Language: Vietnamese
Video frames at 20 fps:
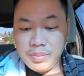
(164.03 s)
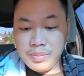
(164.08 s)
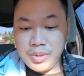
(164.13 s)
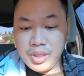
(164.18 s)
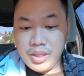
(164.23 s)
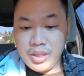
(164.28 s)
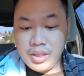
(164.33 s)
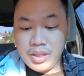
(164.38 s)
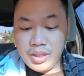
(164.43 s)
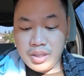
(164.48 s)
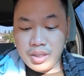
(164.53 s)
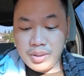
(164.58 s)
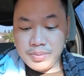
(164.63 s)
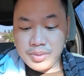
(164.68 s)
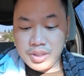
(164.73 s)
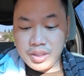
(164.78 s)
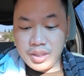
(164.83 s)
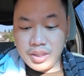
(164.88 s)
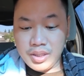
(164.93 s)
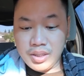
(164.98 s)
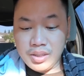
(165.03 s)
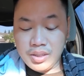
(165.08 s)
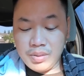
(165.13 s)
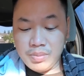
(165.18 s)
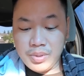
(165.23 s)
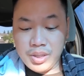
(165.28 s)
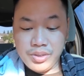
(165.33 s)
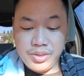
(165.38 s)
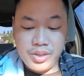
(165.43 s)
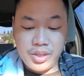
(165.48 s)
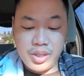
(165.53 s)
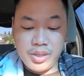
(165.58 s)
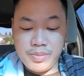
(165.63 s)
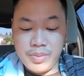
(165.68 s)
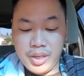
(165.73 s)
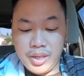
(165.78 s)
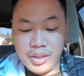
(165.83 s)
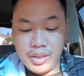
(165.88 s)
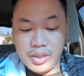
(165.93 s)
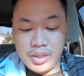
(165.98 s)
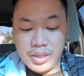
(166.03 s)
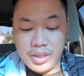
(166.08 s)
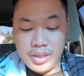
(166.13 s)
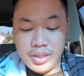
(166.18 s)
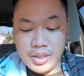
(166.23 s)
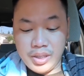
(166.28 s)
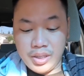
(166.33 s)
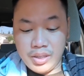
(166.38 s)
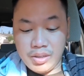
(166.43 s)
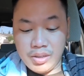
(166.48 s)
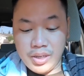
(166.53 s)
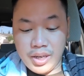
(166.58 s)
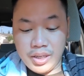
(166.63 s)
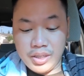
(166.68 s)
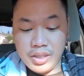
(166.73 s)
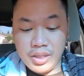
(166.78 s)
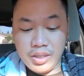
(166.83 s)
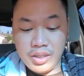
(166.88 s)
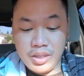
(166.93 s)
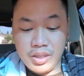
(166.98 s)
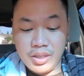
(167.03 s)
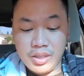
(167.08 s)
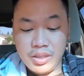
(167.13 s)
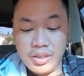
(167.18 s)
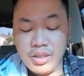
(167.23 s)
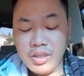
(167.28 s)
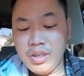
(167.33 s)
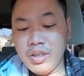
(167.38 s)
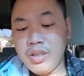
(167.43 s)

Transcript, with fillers: bây giờ em sẽ thông báo cho các bạn cái này có đăng trên